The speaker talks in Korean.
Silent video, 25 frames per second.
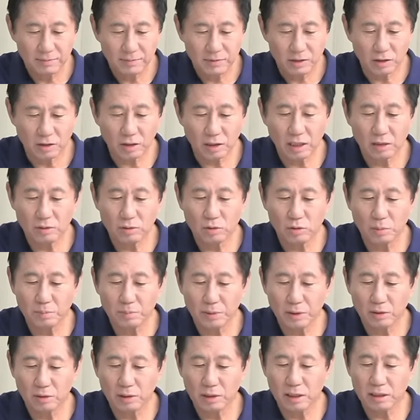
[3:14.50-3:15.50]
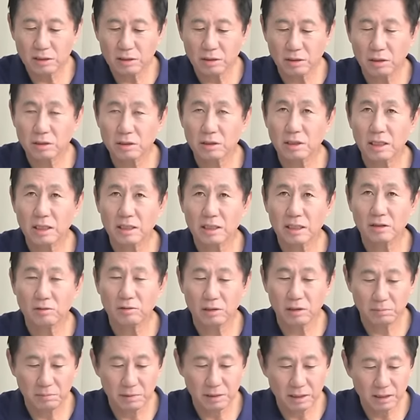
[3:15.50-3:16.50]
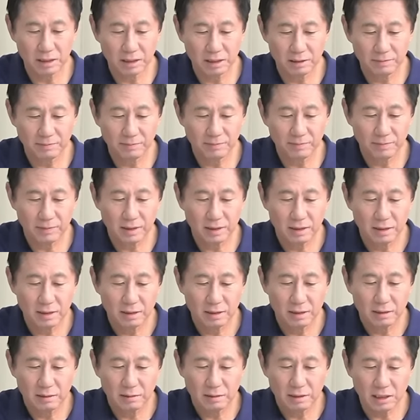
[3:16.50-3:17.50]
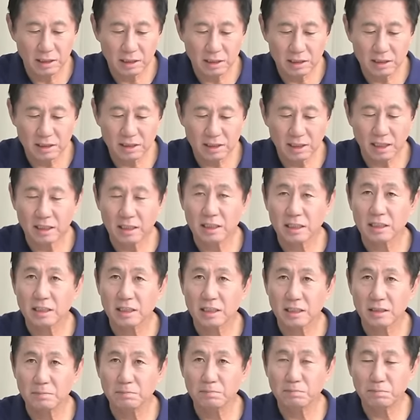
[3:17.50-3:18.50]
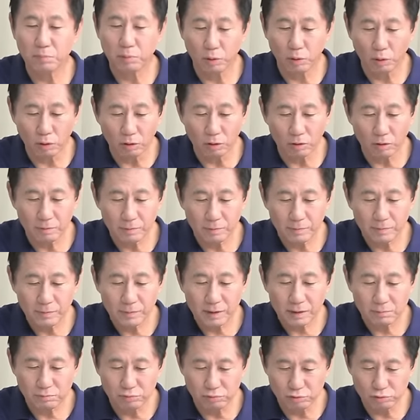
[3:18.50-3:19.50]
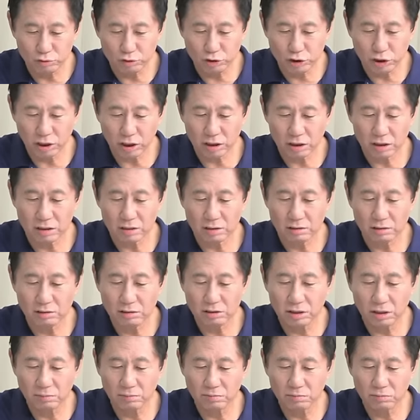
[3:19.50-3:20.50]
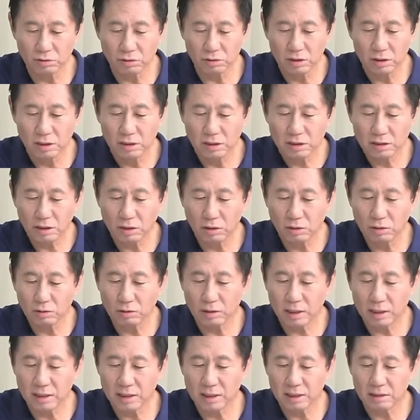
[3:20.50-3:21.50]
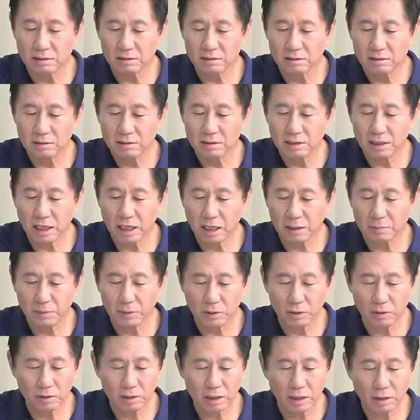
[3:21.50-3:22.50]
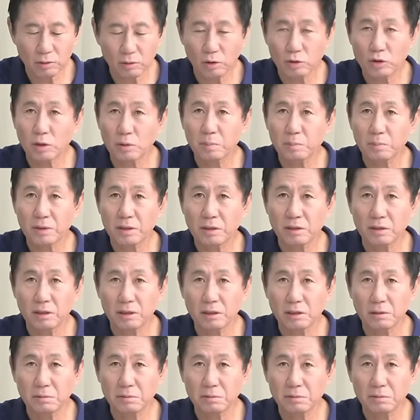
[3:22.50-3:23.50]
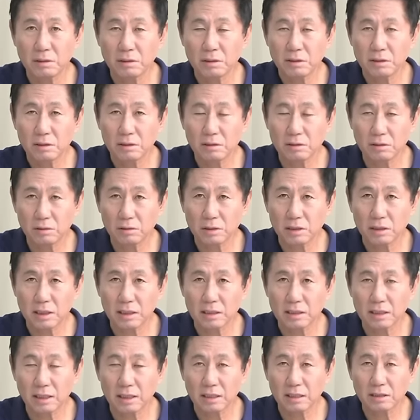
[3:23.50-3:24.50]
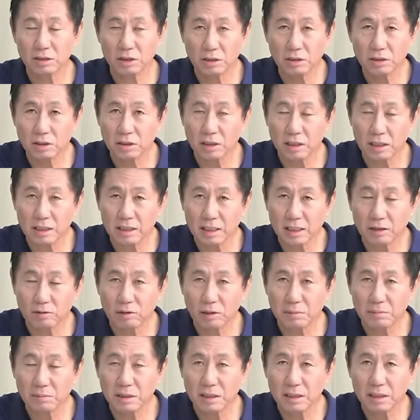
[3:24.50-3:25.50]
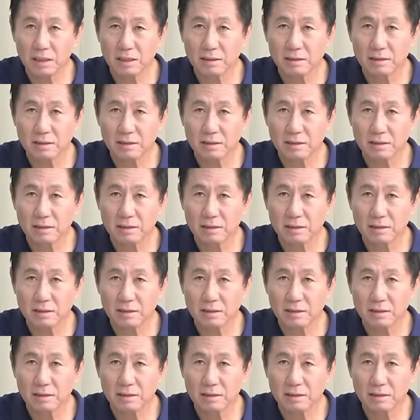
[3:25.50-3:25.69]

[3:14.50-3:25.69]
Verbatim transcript: 11곳 병원에서 거절했다고 합니다. 일산, 김포, 부천, 의정부, 서울관내 등 대학병원과 권역별 응급의료센터를 전전했다고 합니다.